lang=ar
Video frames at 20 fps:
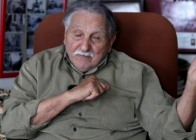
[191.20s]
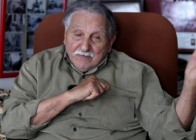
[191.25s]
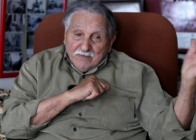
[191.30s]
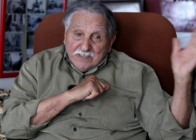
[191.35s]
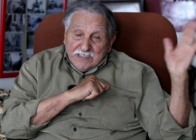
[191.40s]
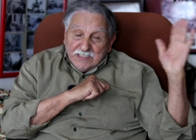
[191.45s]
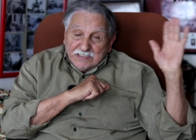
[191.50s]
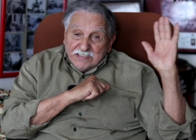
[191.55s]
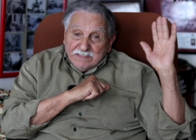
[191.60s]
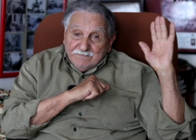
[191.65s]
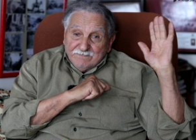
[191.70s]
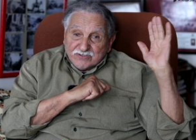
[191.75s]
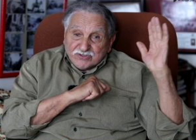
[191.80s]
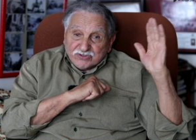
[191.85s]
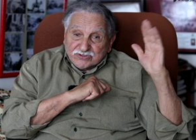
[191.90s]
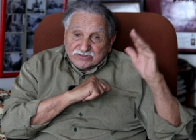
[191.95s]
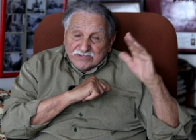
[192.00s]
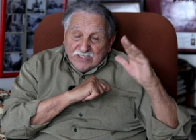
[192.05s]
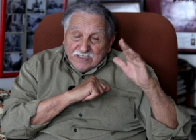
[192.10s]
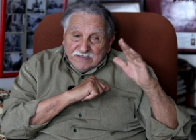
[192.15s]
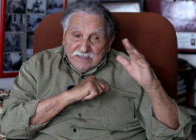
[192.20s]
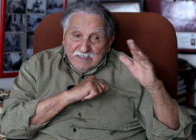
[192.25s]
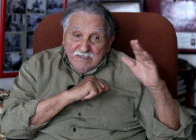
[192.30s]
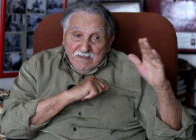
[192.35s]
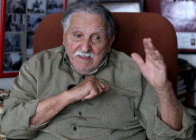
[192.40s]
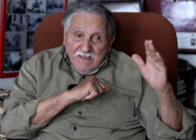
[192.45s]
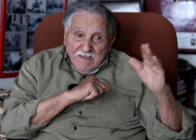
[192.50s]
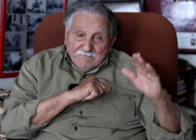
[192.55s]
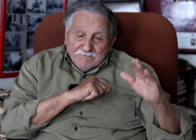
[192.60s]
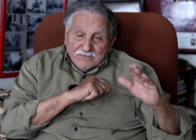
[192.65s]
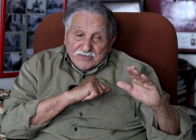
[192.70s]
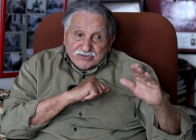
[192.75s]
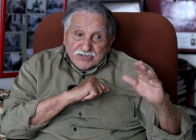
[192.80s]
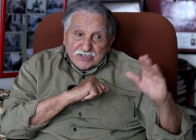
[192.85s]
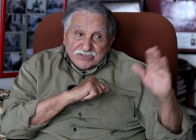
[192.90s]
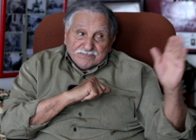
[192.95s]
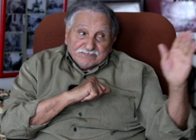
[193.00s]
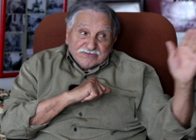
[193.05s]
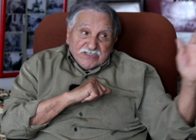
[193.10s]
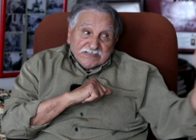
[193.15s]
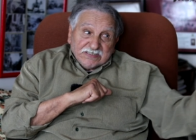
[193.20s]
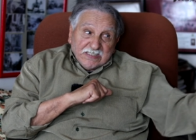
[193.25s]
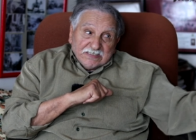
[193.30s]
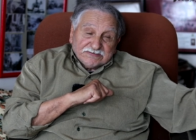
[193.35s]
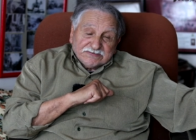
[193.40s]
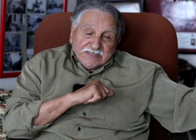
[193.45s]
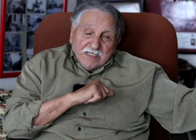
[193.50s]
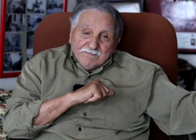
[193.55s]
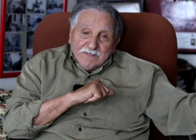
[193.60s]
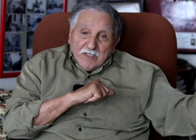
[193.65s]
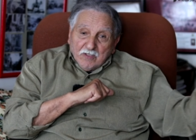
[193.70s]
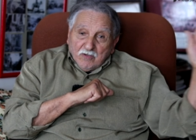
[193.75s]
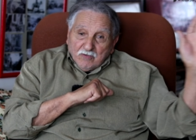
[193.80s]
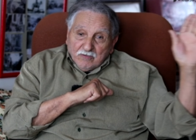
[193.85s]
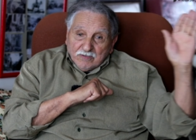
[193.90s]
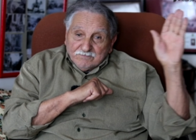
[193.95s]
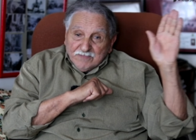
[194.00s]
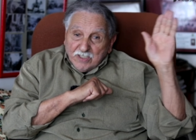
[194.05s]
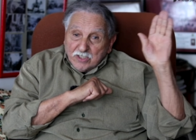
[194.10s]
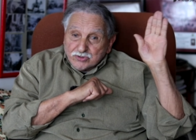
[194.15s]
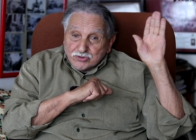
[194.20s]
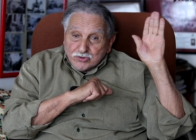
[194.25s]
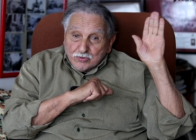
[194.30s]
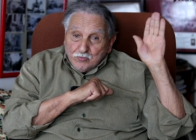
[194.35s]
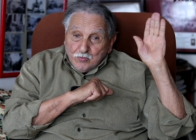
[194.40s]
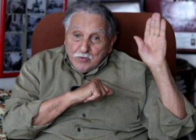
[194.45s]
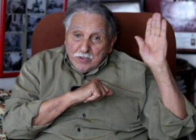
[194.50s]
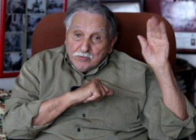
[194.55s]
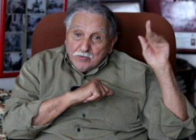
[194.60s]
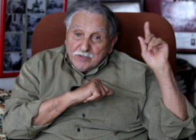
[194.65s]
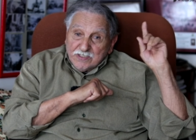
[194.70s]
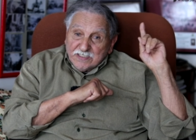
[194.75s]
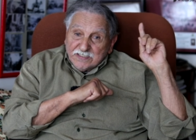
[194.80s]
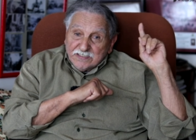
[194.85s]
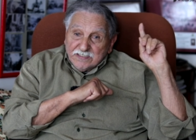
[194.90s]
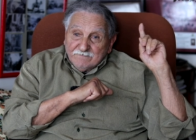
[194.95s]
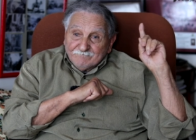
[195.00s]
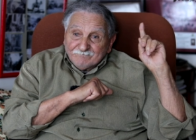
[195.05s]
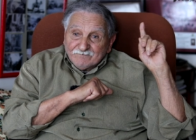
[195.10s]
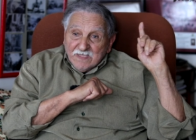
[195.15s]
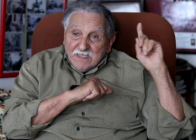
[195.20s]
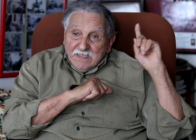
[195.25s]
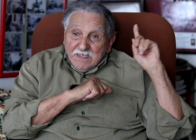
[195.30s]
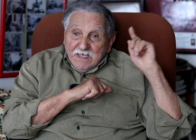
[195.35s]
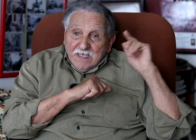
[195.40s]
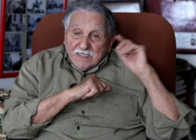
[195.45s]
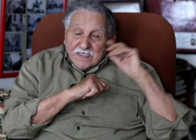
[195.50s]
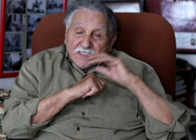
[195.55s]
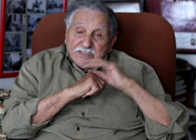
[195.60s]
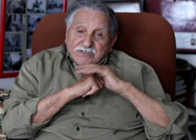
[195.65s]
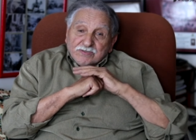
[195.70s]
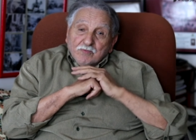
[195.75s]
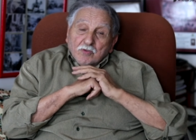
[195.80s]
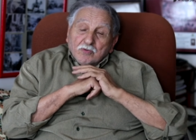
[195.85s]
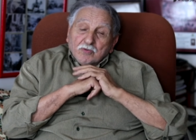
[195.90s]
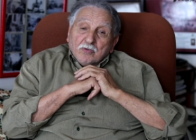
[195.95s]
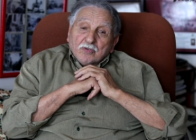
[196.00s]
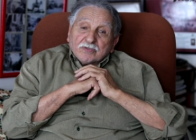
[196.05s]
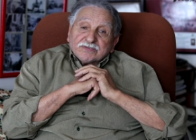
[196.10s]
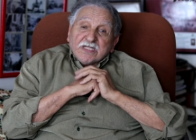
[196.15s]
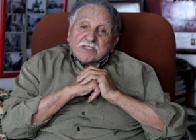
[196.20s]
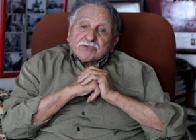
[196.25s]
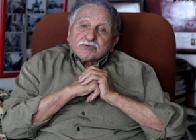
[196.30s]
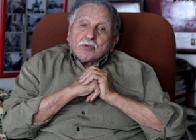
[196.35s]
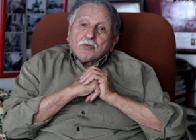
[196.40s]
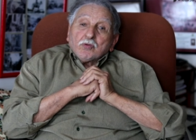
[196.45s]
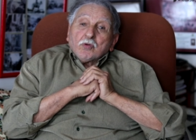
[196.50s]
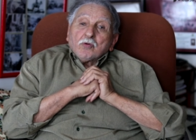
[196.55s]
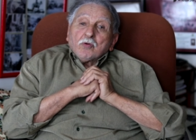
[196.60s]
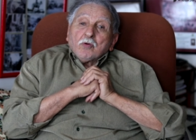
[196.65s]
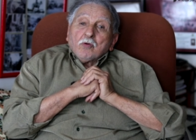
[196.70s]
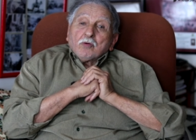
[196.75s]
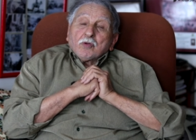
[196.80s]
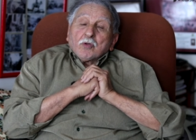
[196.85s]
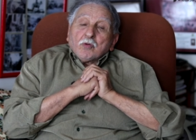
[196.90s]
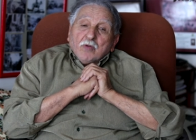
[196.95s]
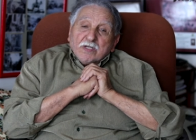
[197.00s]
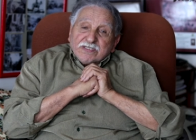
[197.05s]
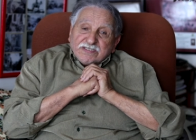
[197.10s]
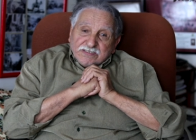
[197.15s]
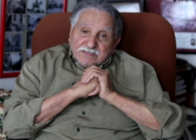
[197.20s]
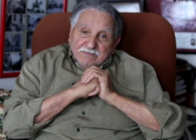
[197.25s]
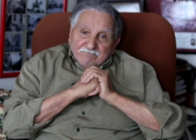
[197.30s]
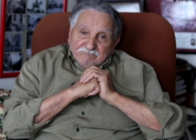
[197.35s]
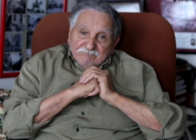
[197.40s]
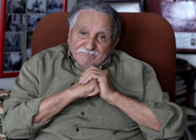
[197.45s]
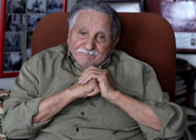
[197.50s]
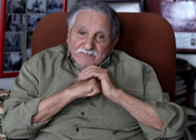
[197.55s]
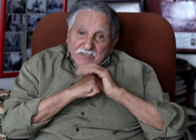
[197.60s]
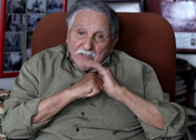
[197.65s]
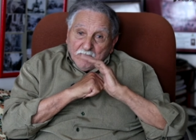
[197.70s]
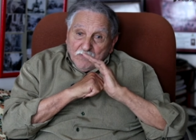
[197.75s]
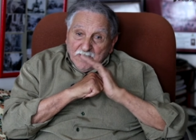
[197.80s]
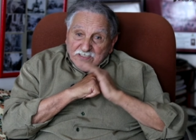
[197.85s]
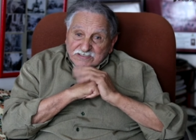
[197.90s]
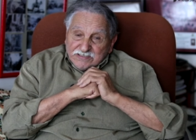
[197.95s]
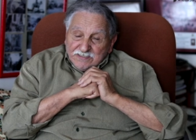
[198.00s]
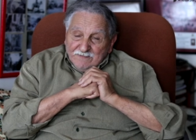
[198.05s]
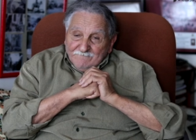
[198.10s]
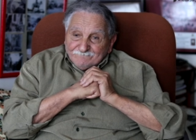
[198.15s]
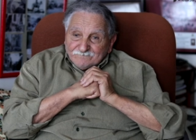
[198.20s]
ولكن باش طل من سرجم جات على الدرب الاخر ما كنشوف والو ولكن كنسمعو القرطاس والغوات الغوات